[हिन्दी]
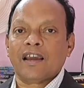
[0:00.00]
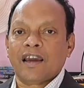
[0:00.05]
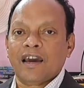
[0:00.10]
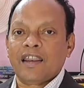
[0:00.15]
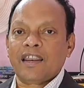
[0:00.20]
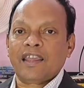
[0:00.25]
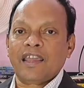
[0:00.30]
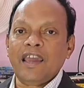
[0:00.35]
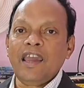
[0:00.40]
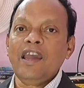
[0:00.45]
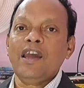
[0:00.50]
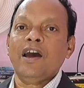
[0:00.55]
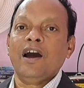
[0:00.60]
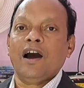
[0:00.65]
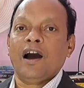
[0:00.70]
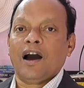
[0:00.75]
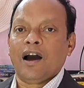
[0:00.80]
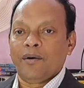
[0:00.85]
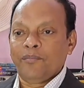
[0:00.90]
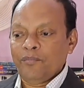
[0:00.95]
करके
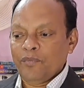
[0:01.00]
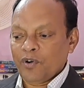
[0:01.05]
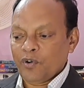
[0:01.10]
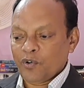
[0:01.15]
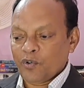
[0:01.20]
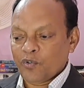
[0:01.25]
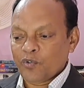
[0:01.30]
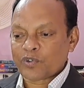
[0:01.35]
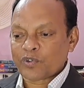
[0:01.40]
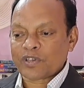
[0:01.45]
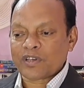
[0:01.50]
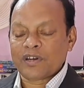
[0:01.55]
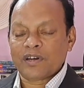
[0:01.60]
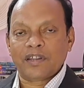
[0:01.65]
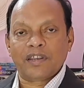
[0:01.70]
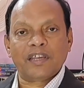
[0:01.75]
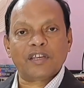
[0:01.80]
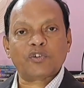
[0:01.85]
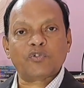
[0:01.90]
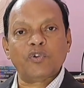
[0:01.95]
हम उस
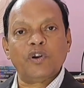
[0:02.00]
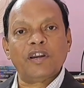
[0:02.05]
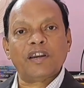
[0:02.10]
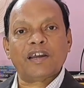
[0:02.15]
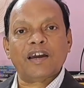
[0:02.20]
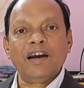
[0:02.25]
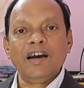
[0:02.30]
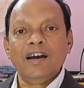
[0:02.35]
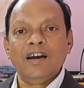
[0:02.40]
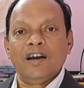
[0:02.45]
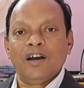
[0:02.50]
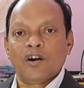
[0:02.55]
रेस्टोरेंट का